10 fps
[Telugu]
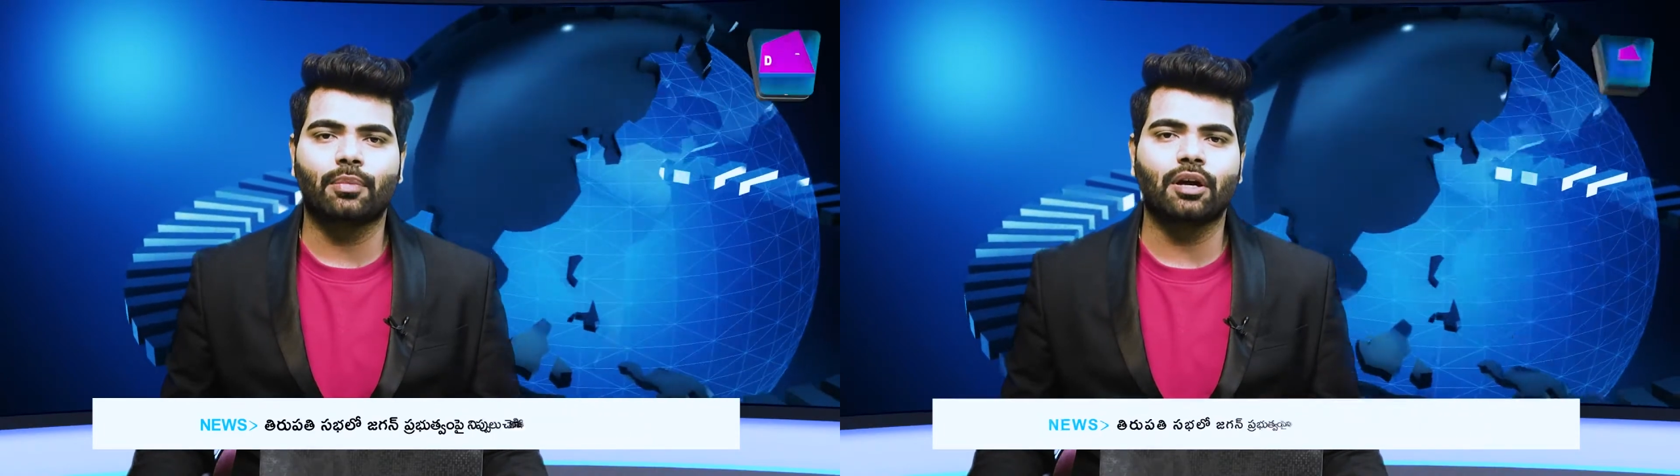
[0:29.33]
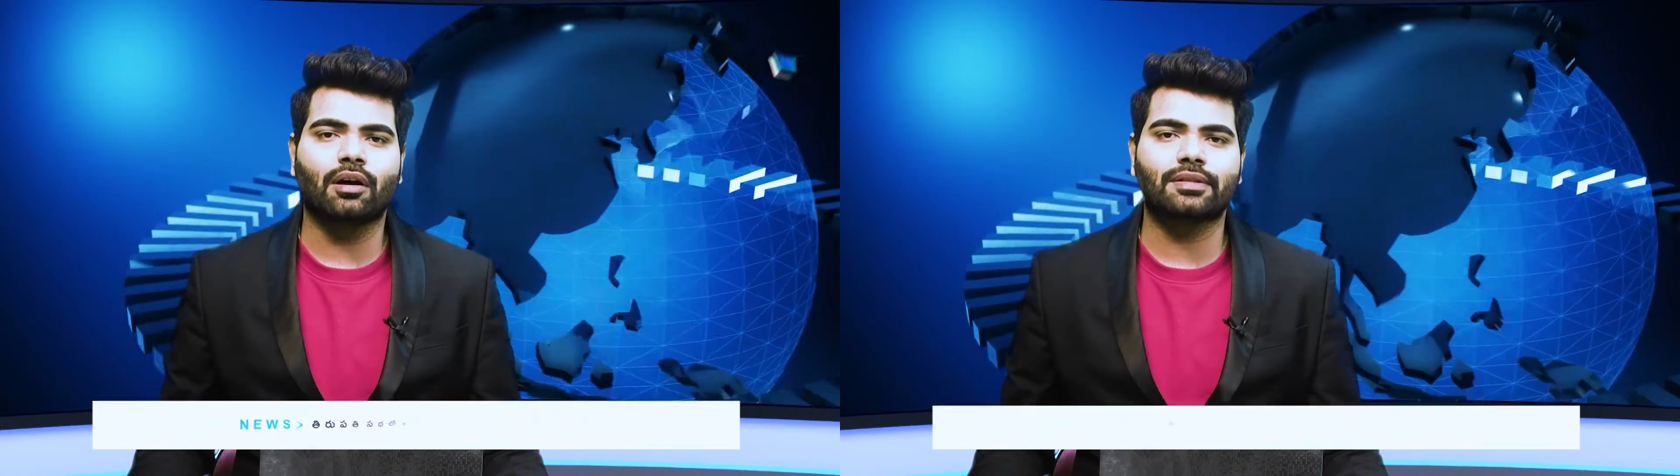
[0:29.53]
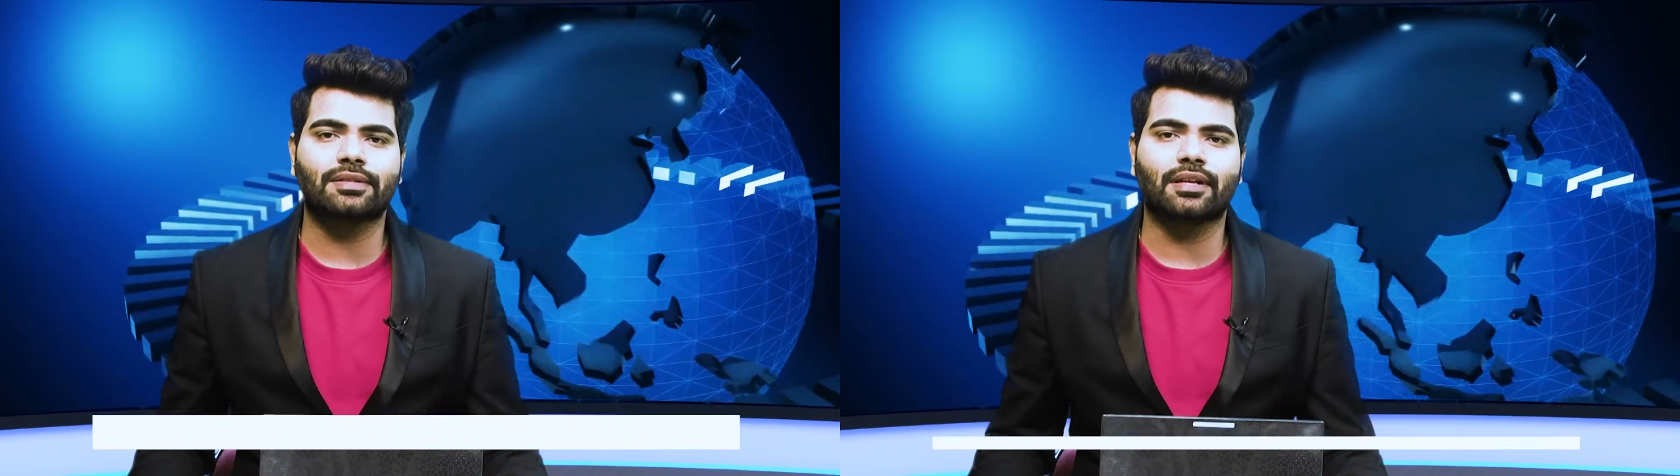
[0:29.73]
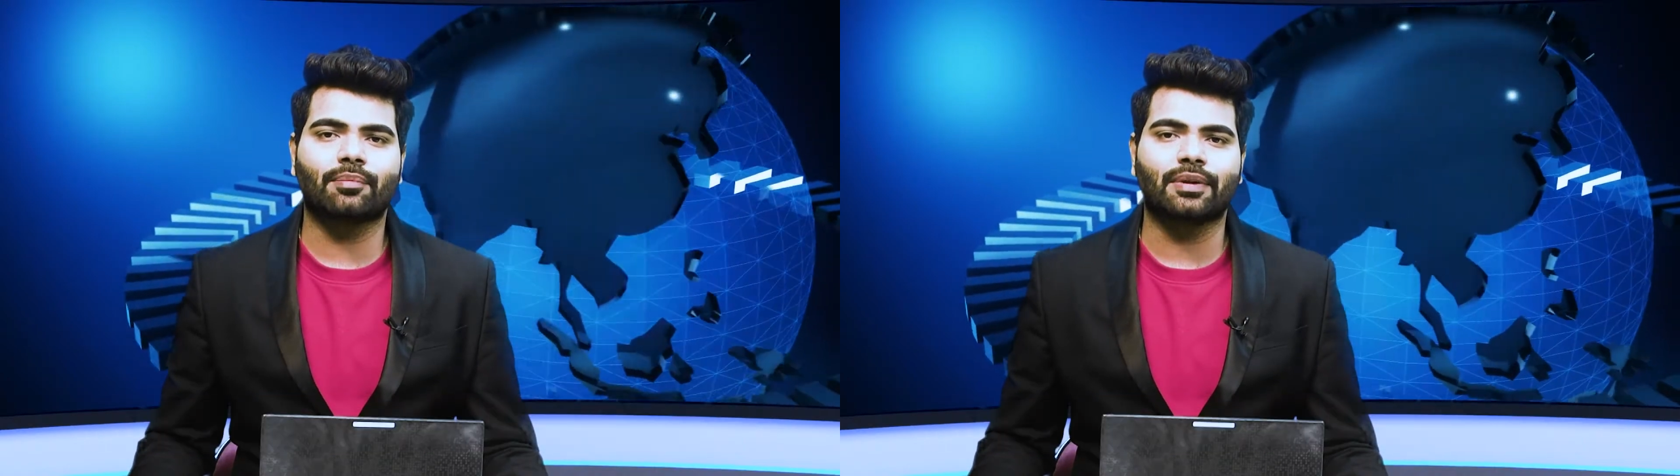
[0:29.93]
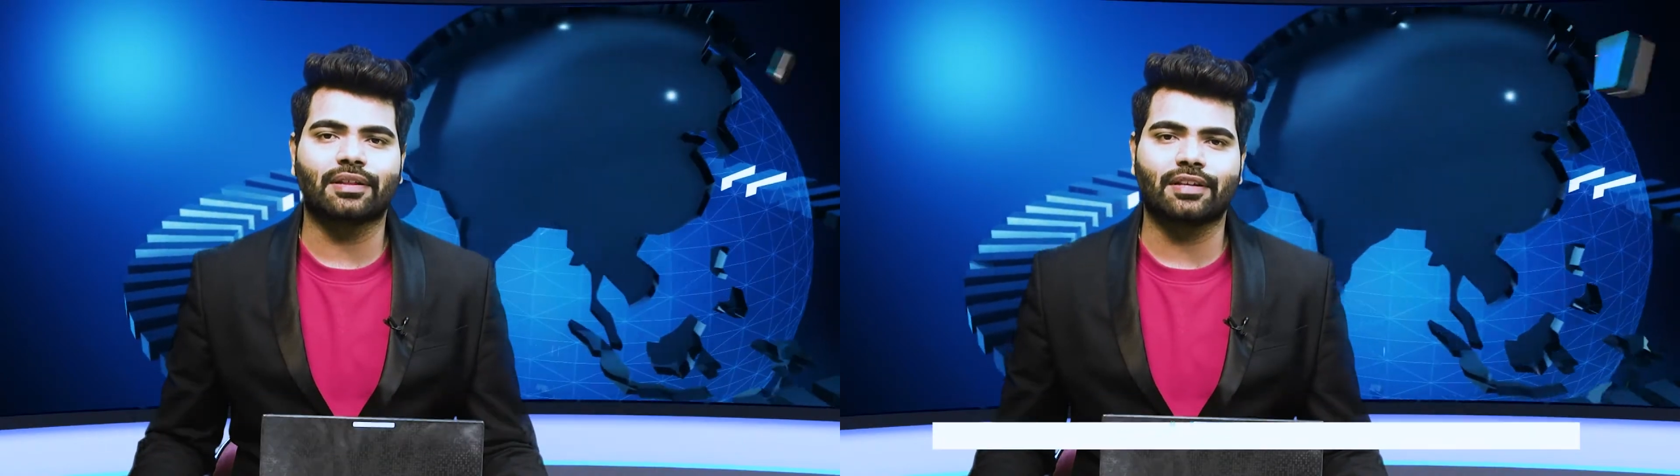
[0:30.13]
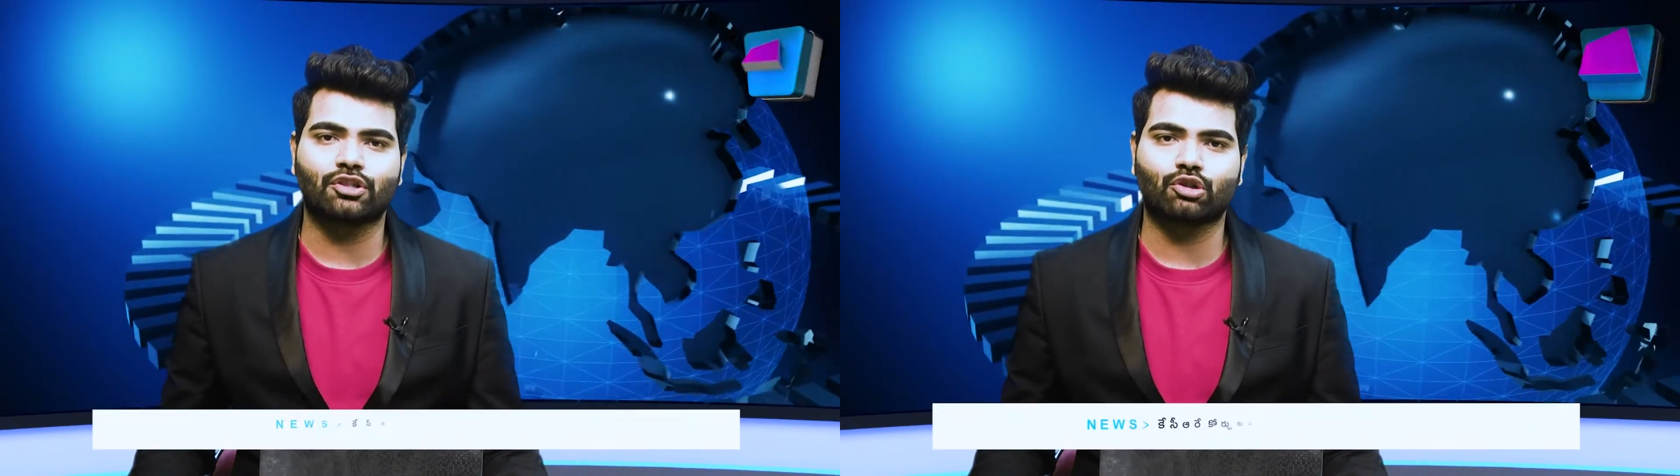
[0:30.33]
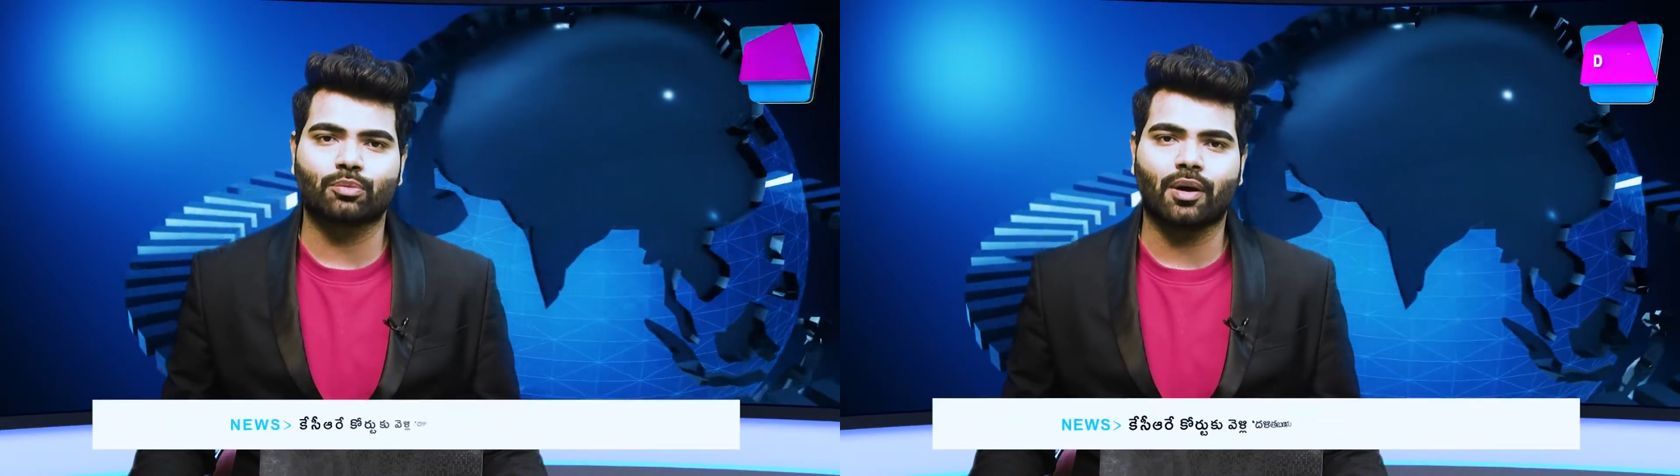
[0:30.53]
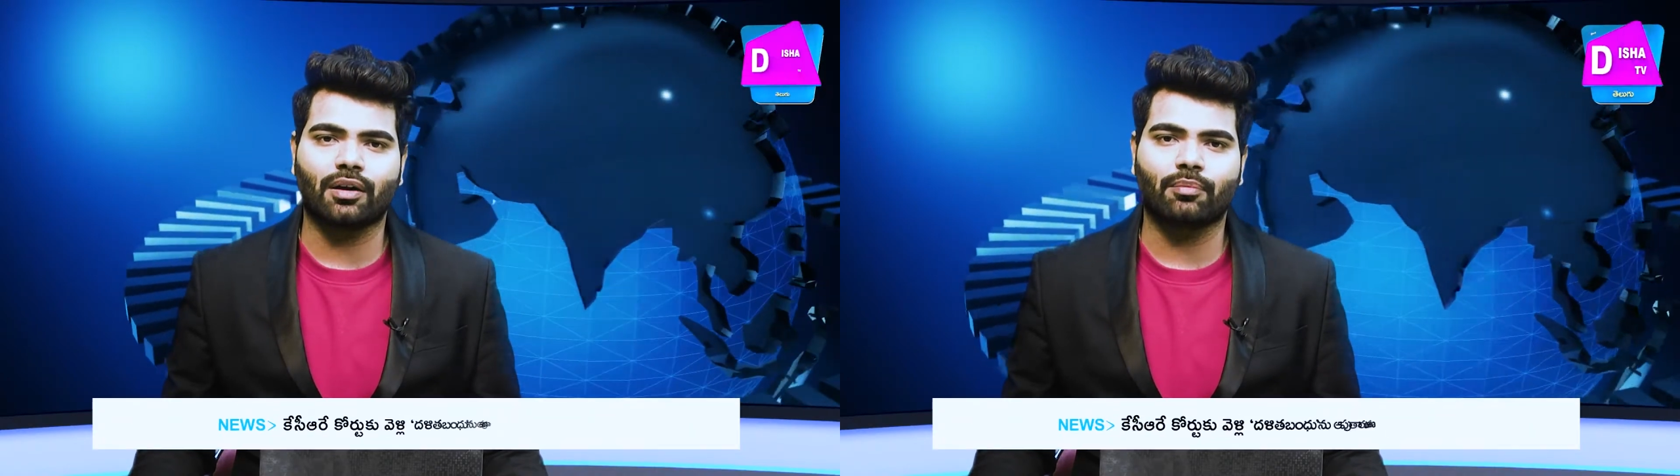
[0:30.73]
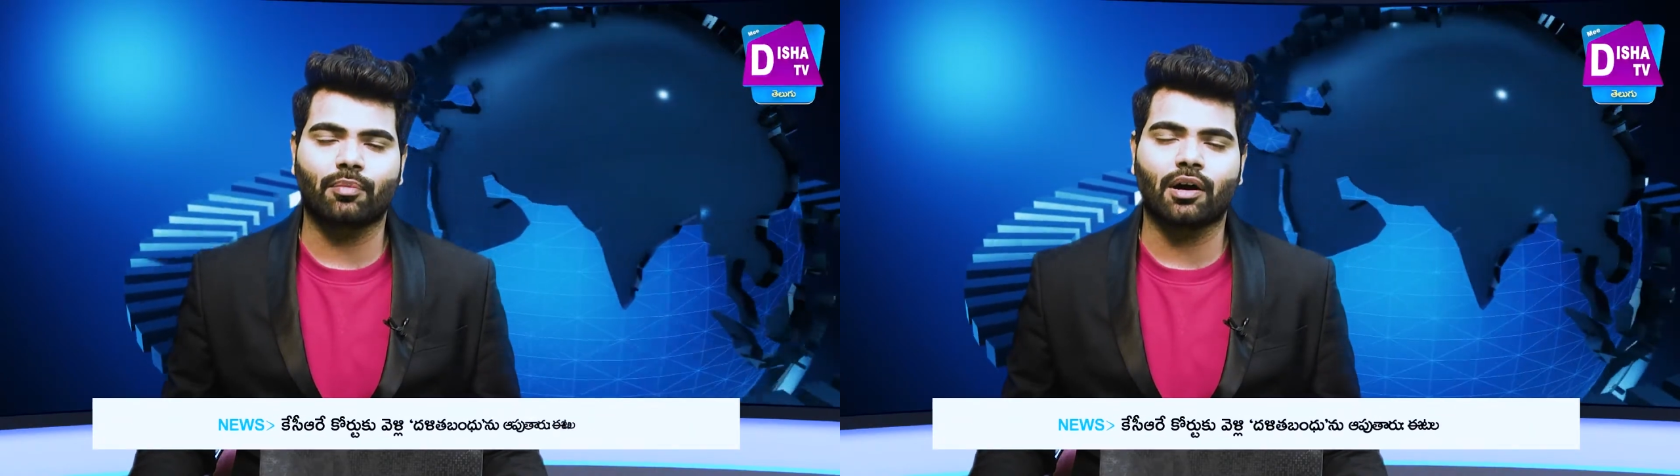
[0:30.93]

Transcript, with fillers: బీహార్ సీఎం నితీష్ కుమార్